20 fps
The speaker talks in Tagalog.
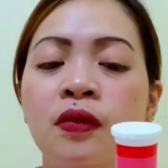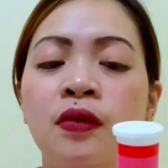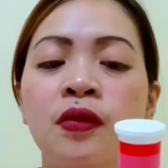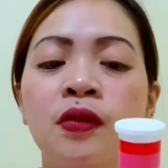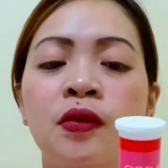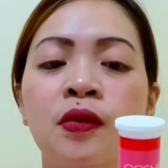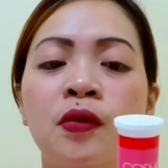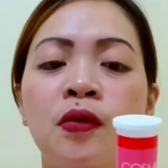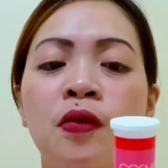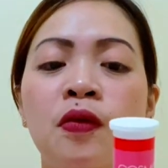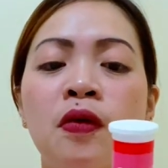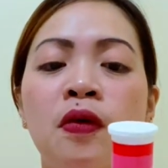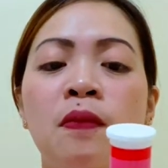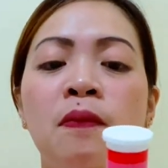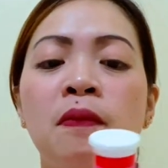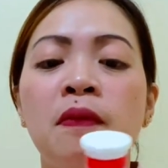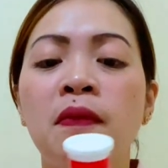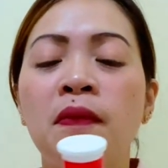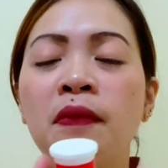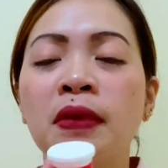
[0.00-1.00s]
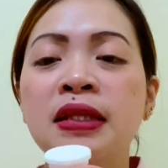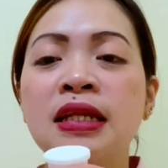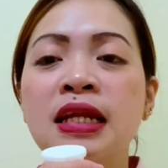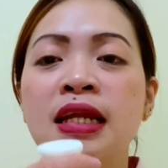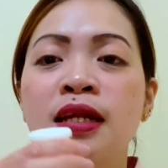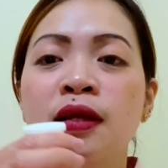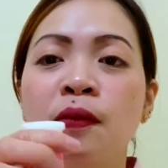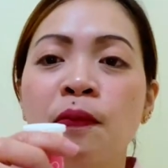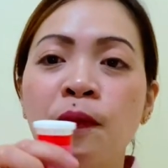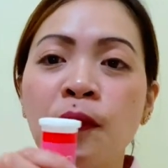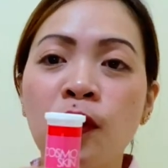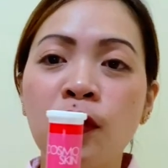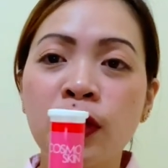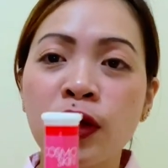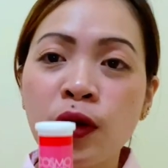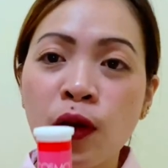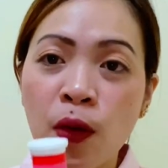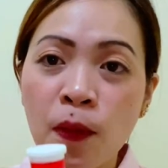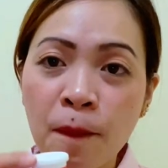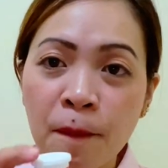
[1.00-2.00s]
So, madali lang pong
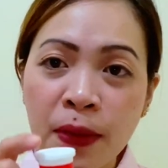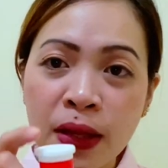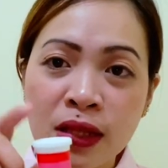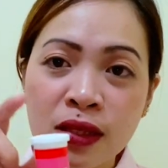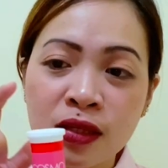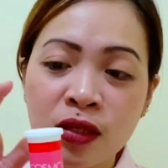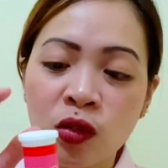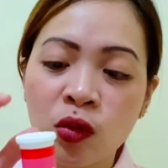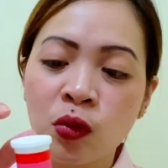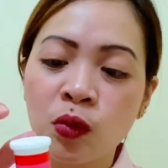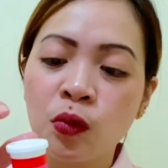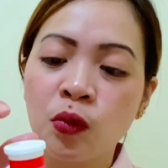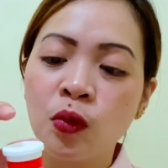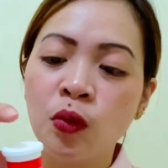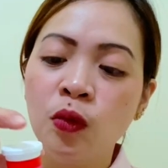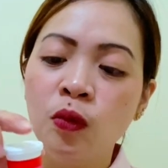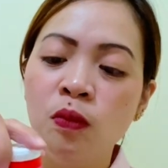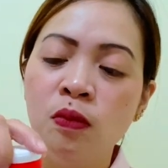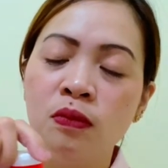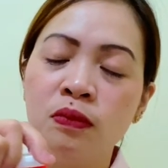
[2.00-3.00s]
i-open si tube.